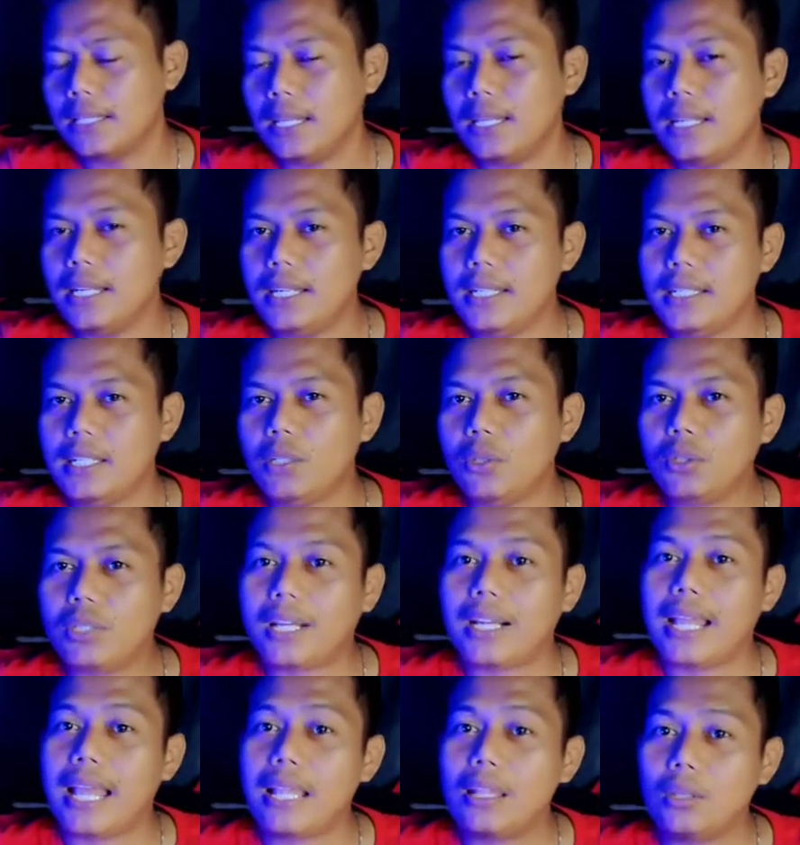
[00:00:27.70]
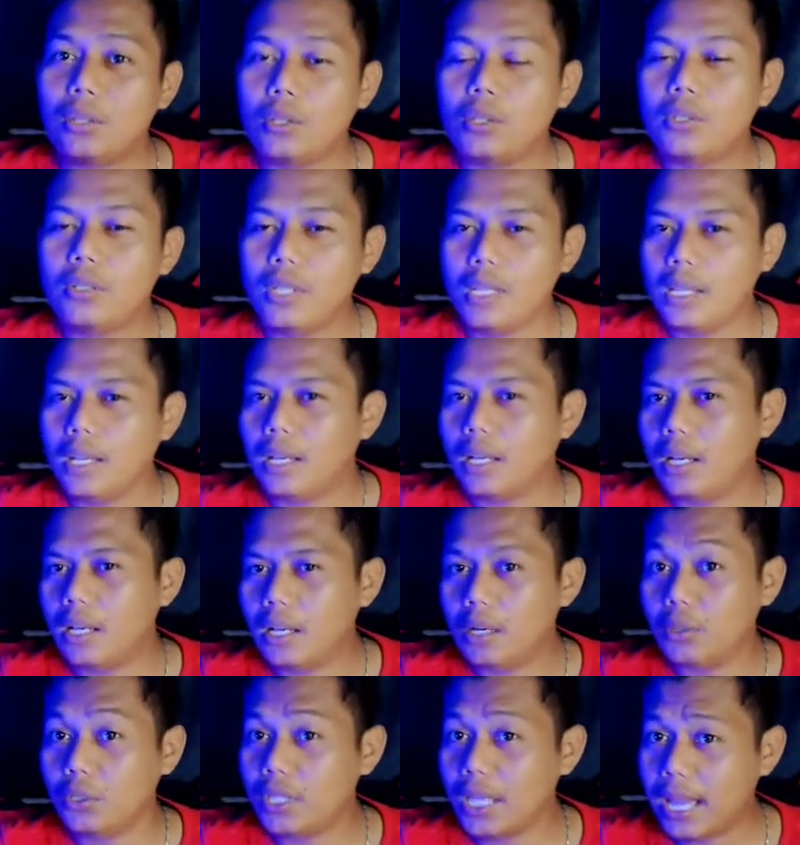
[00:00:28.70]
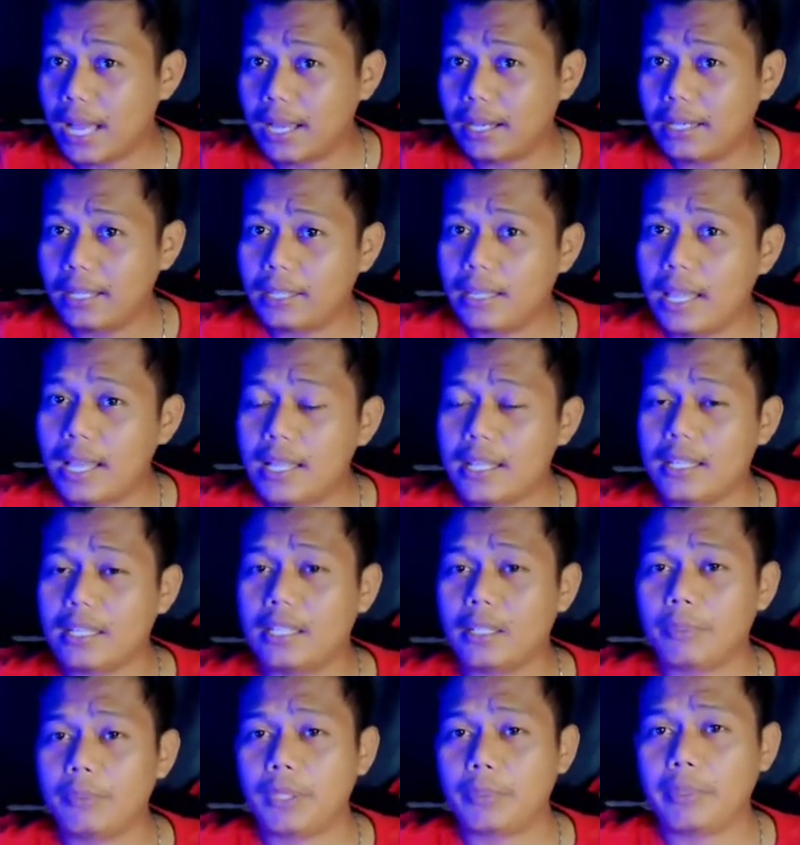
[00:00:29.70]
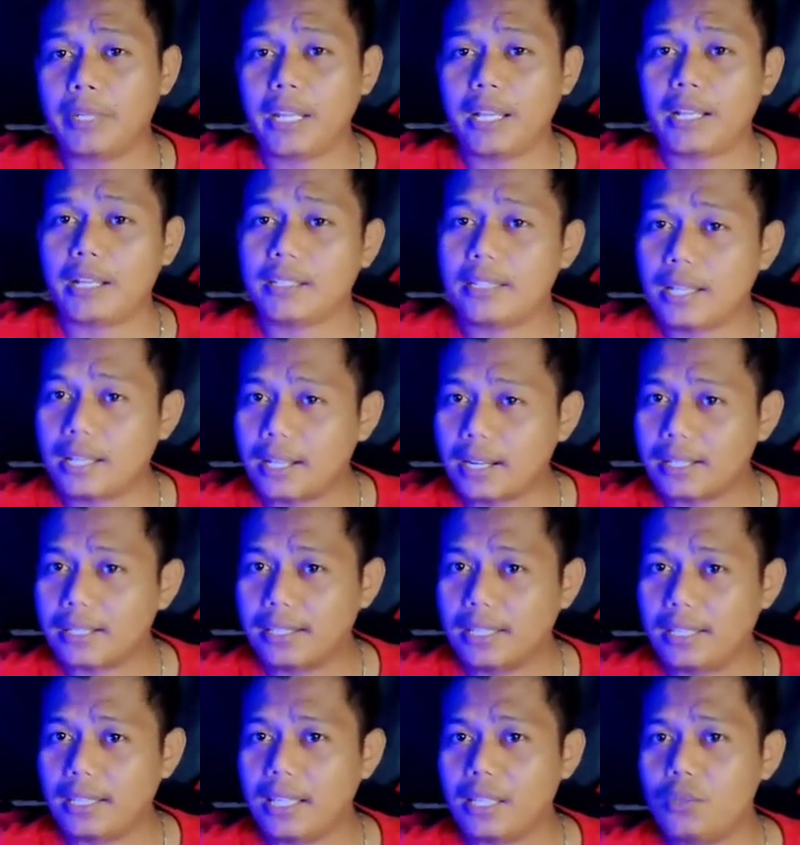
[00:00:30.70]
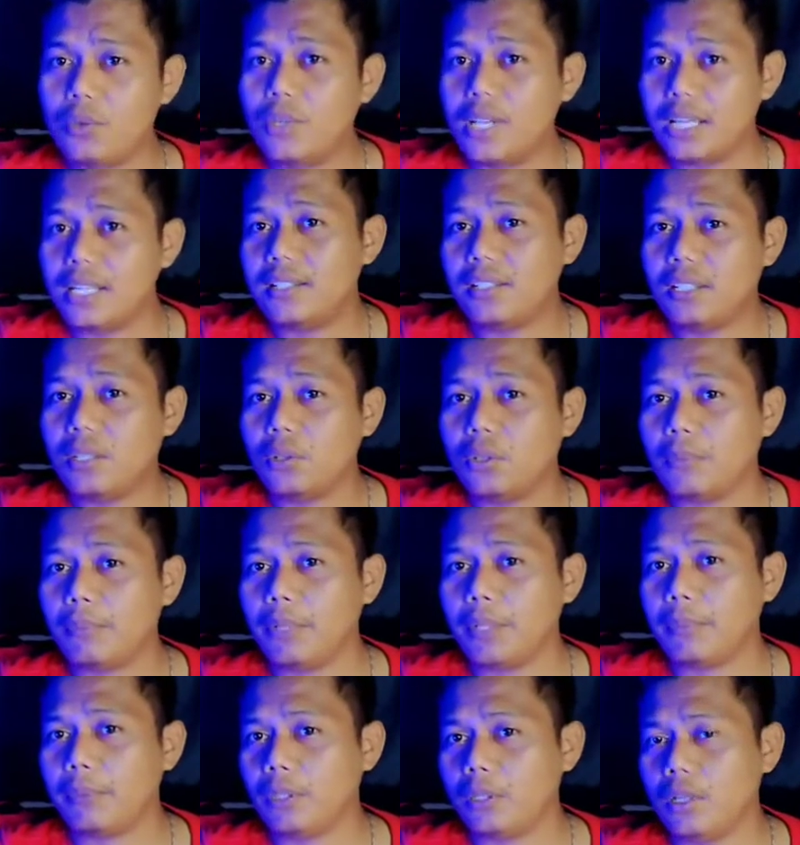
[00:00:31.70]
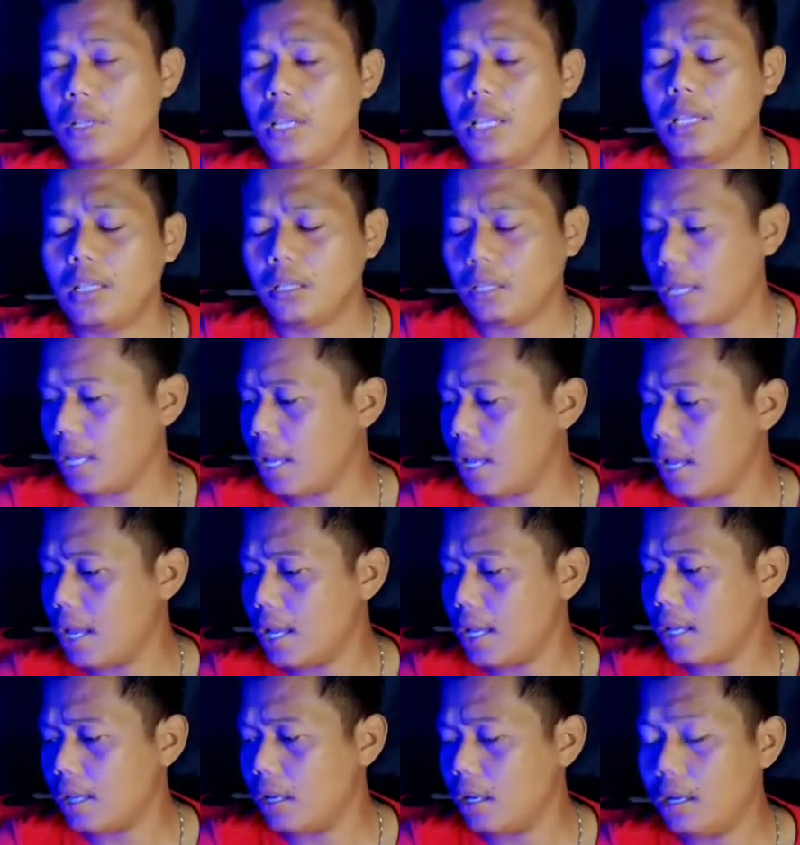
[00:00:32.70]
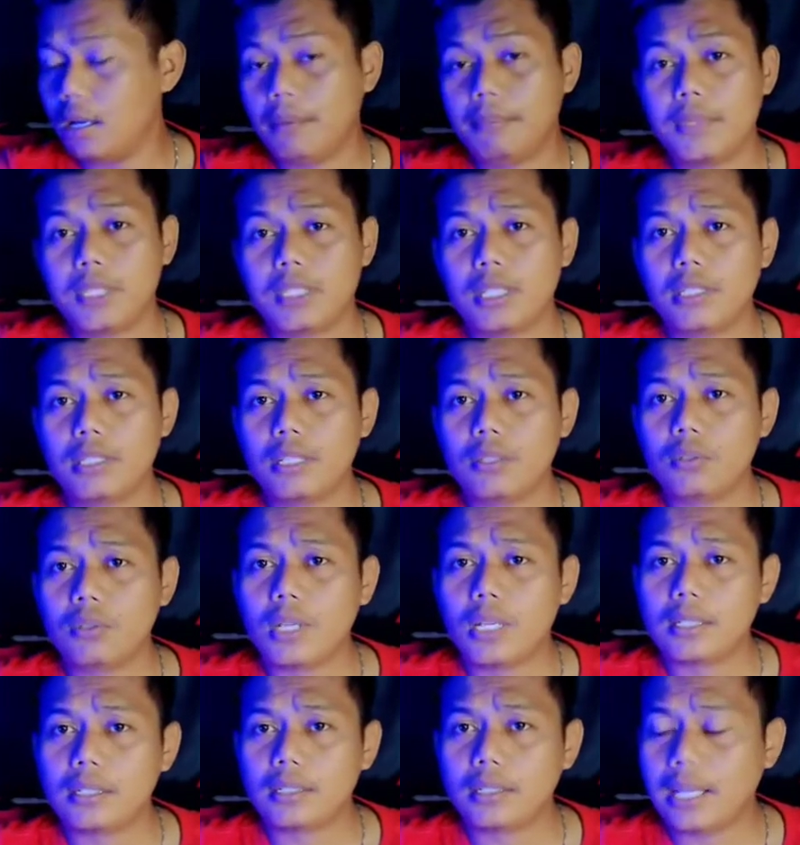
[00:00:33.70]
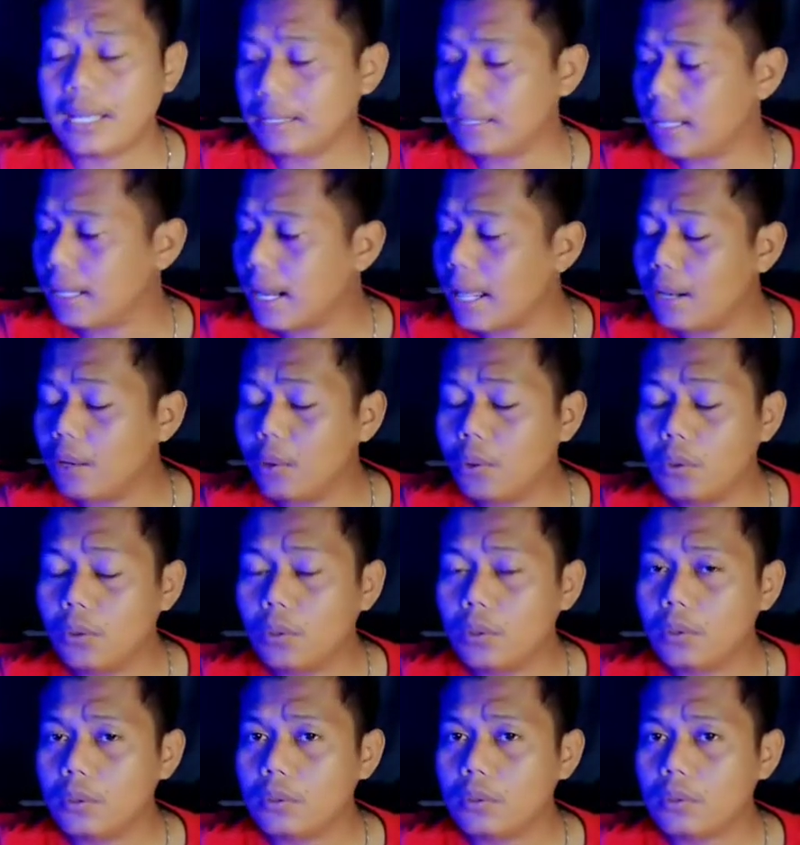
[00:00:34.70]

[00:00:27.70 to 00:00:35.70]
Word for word: Jadi disitu tergantung uh, usaha kita ya teman-teman ya kerja keras kita juga di situ teman-teman ya uh, misinya juga nggak terlalu